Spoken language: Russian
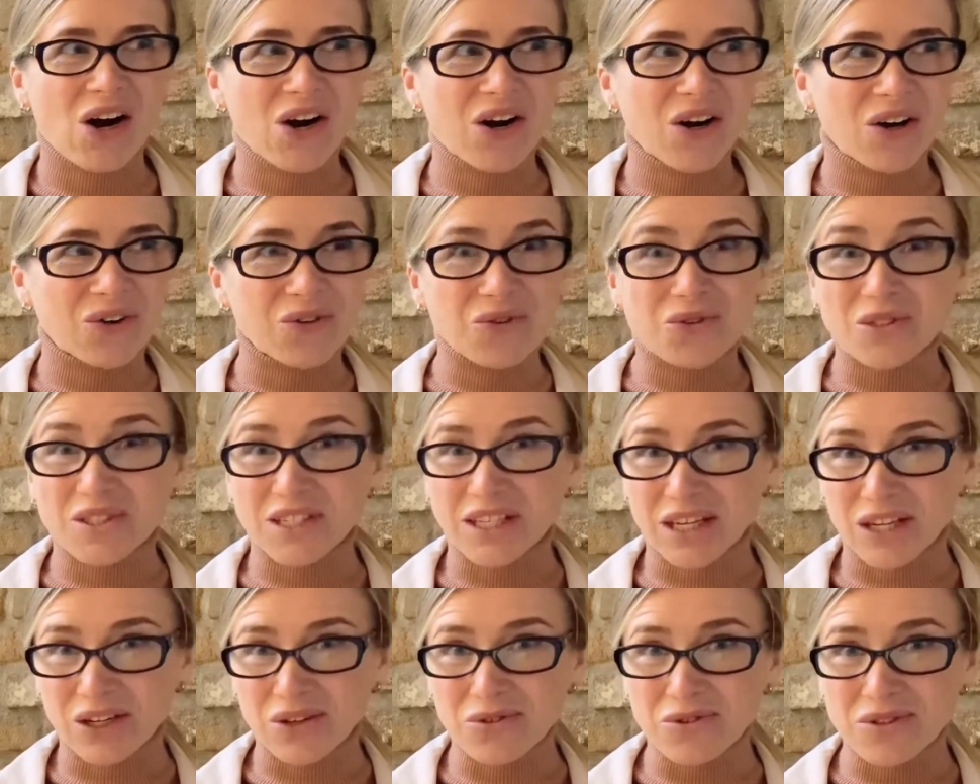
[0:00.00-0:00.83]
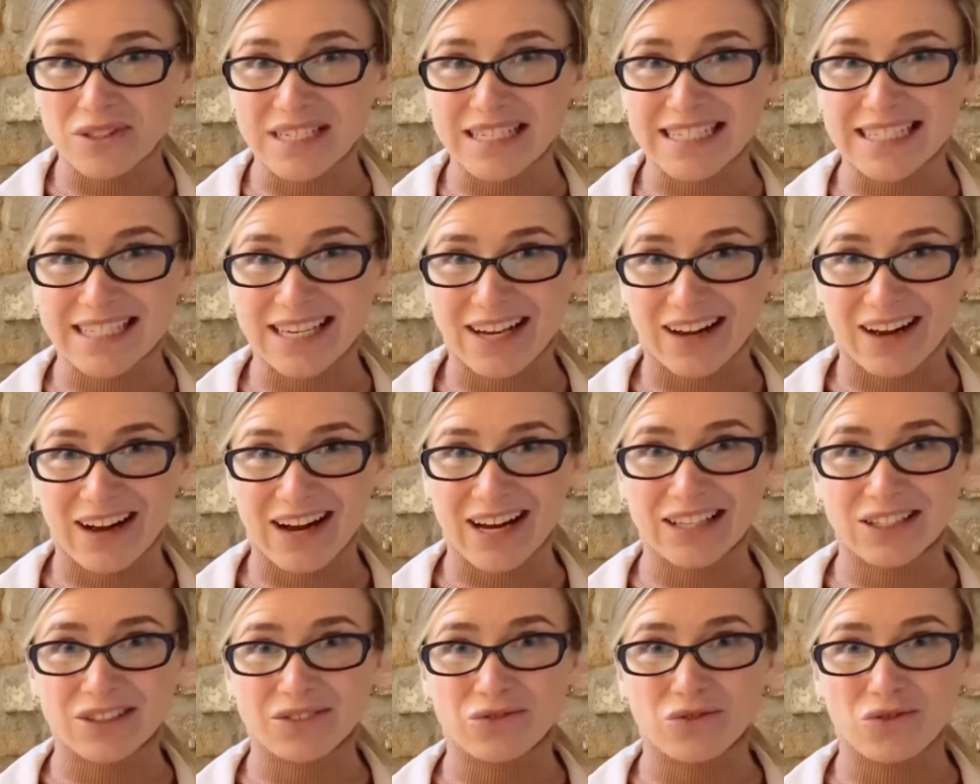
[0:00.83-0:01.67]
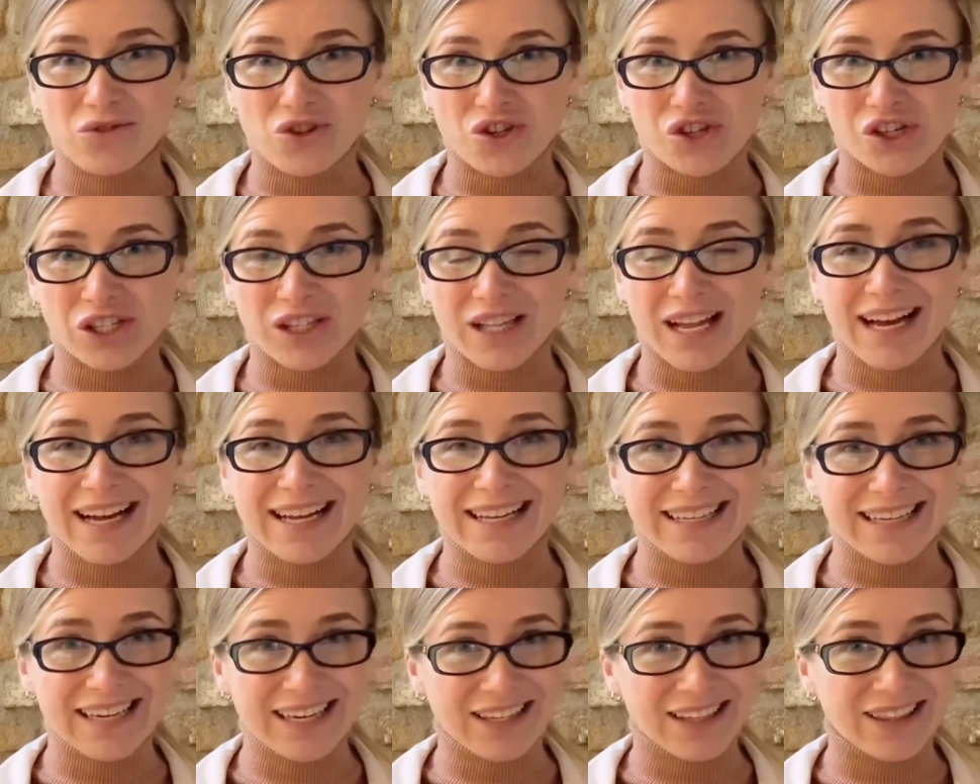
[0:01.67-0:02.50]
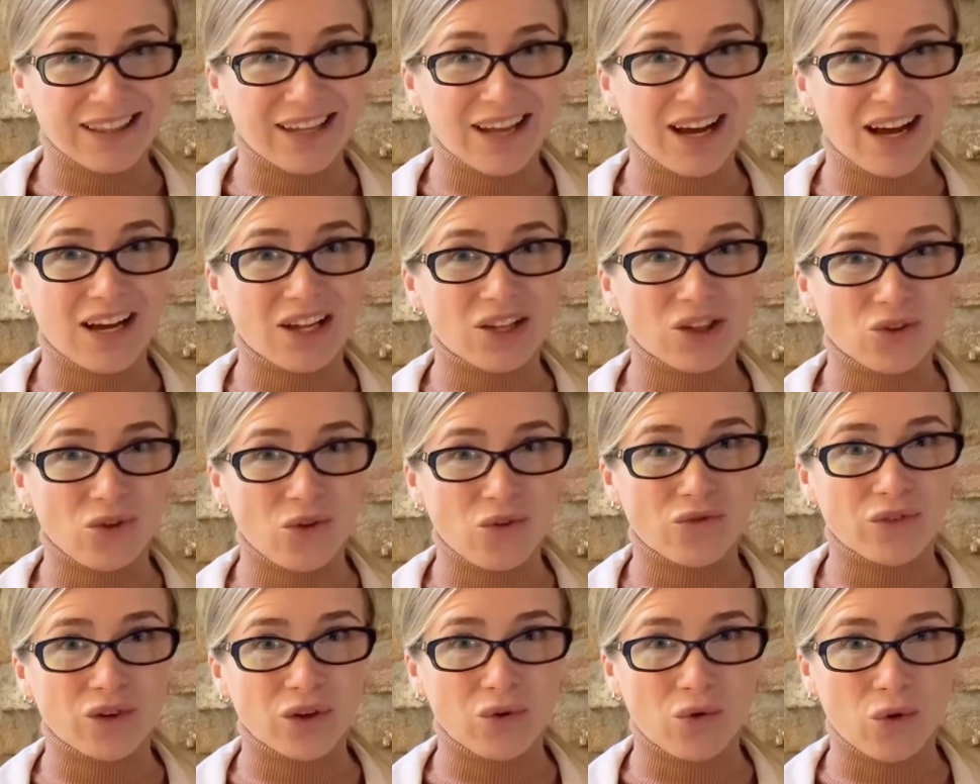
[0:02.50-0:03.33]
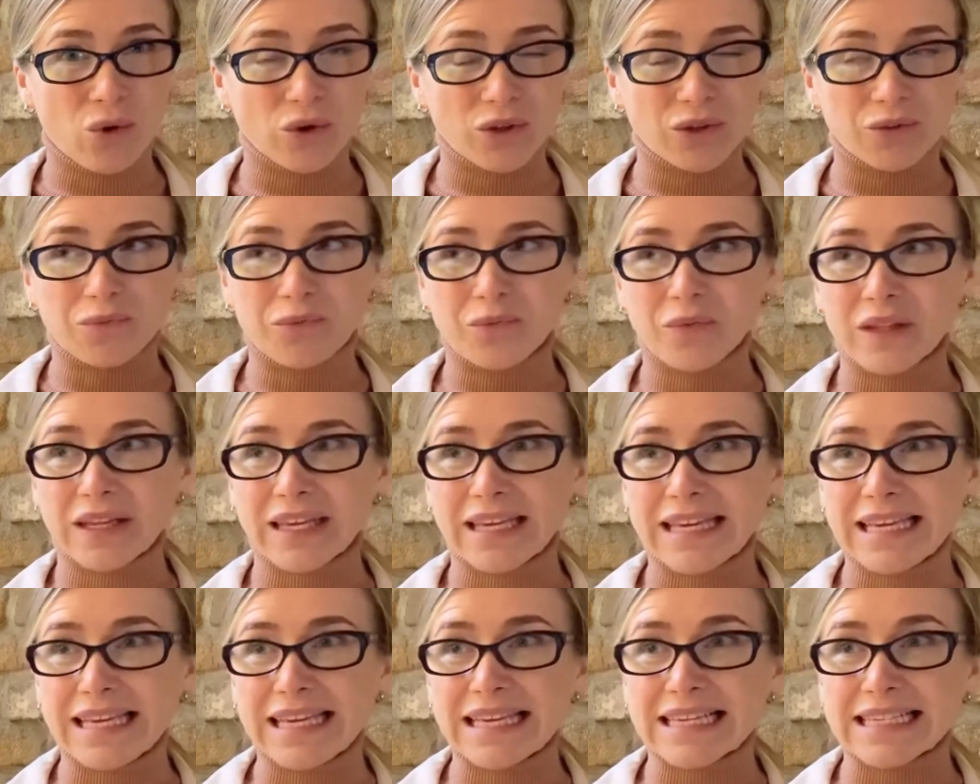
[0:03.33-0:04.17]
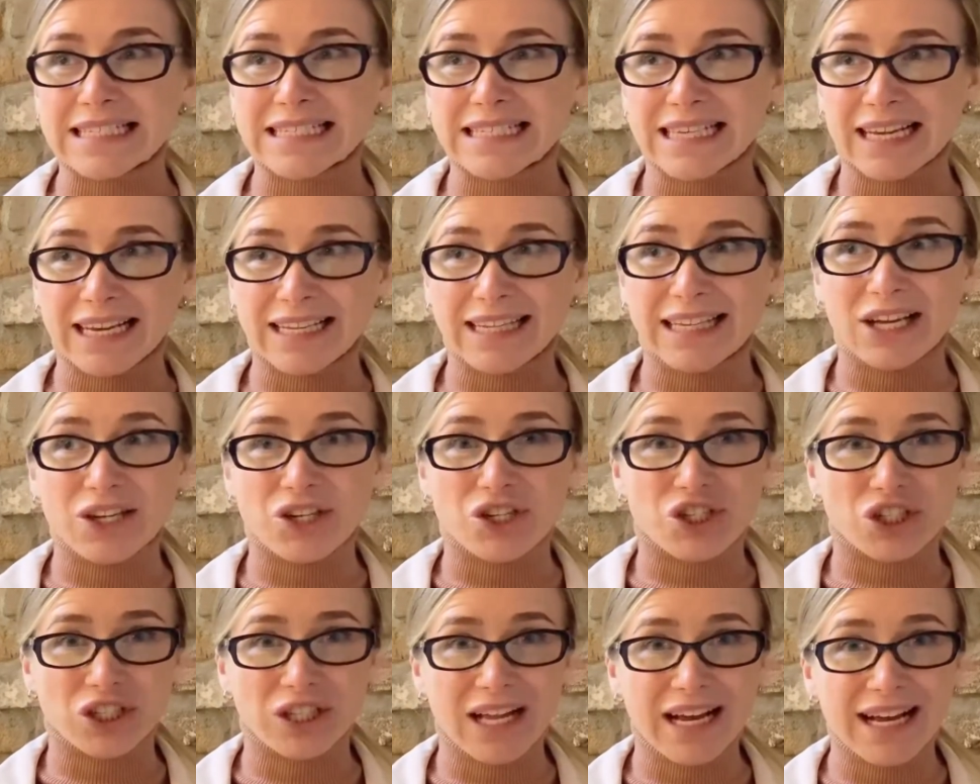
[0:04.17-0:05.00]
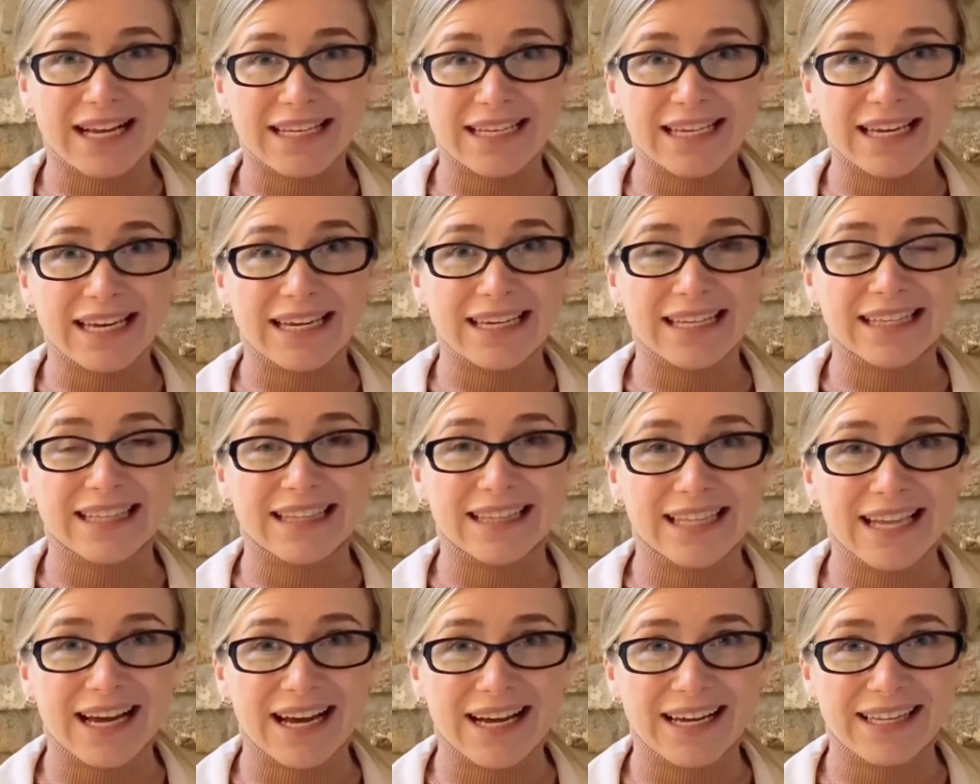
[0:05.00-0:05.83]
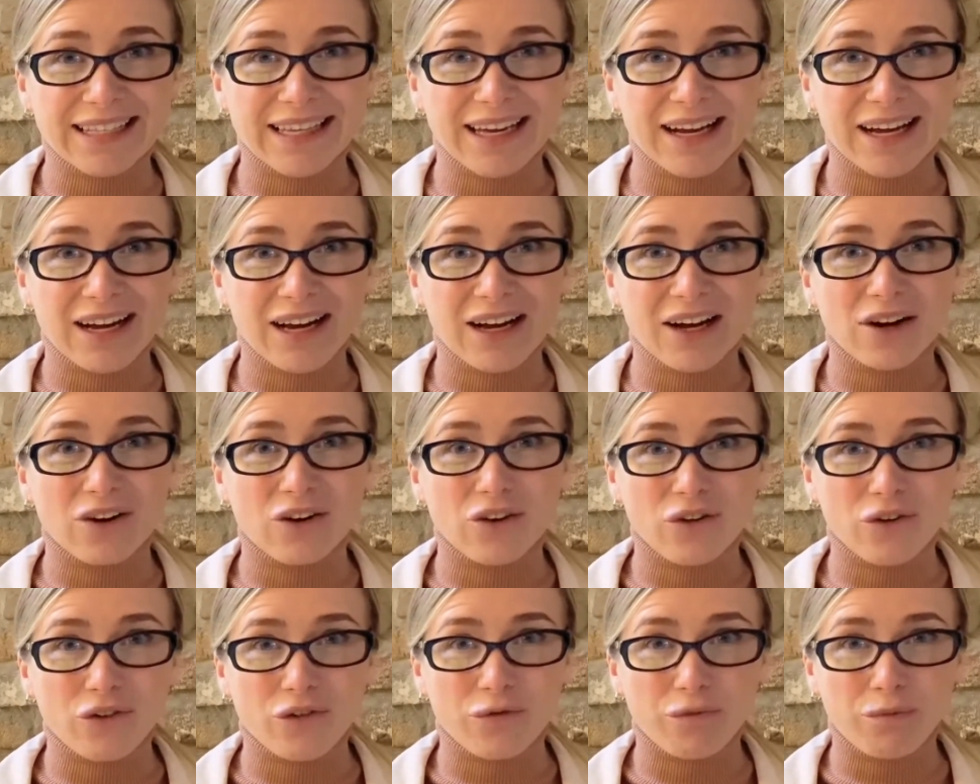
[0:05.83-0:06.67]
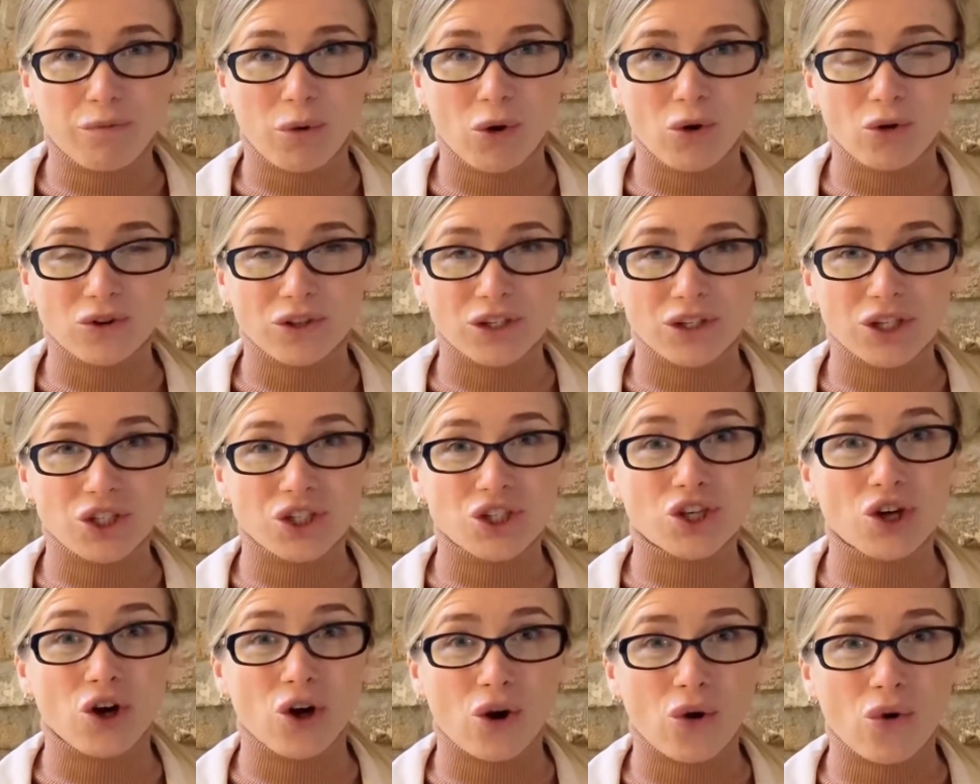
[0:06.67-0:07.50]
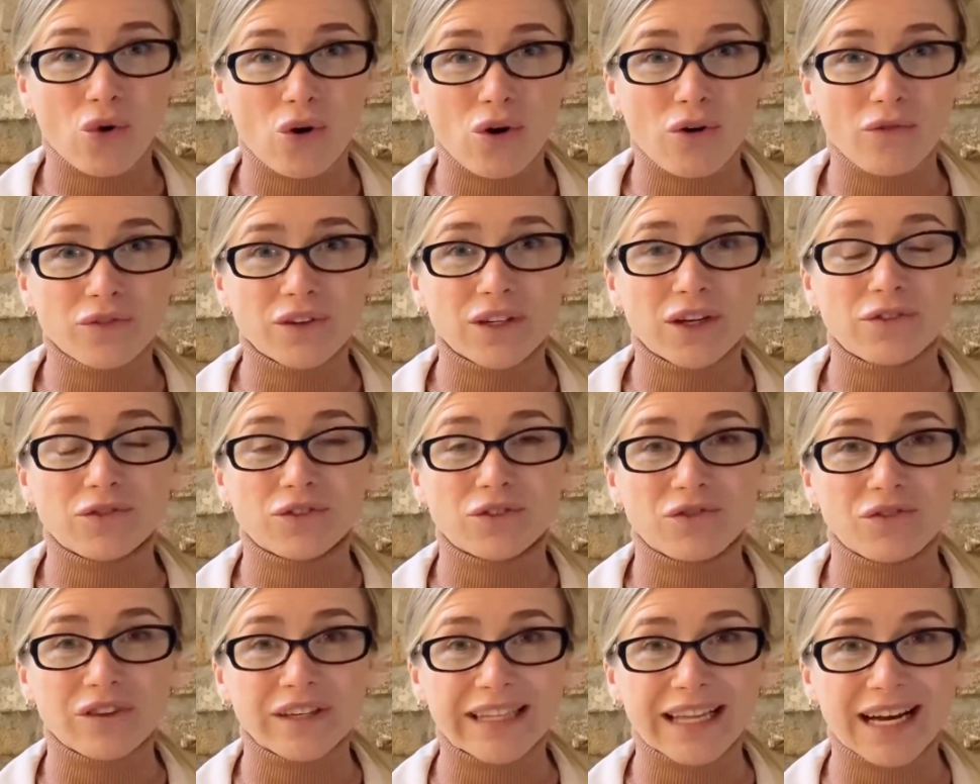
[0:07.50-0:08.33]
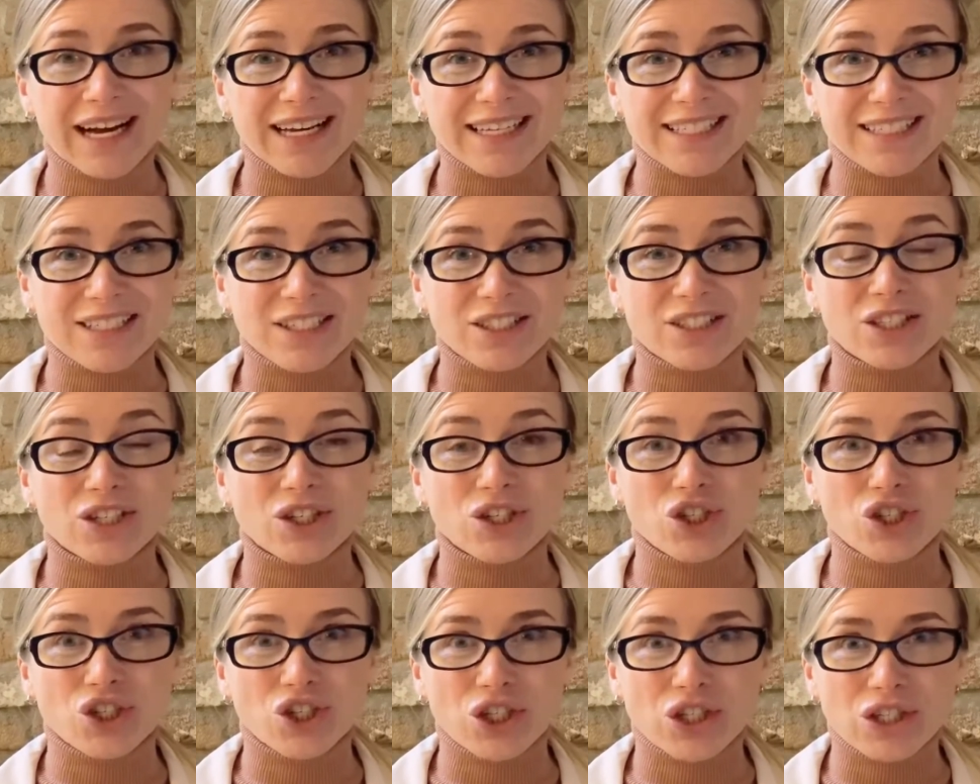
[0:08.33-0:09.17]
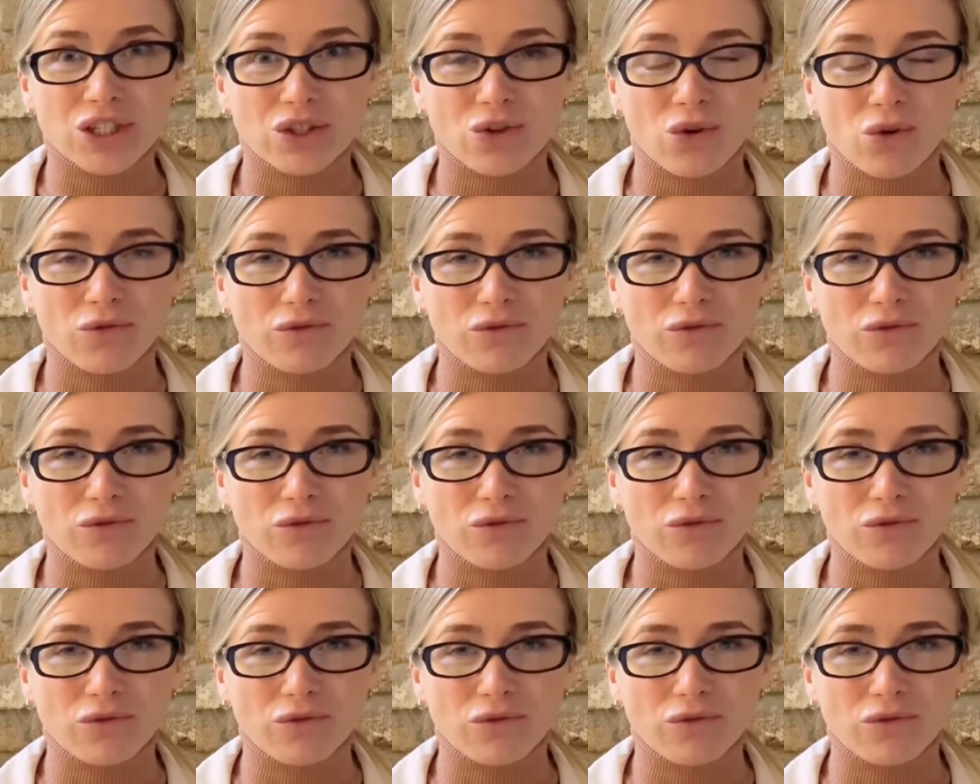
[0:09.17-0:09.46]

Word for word: Русские люди загадывают желание на Новый год – и загадать желание надо в полночь, ровно в 12 часов,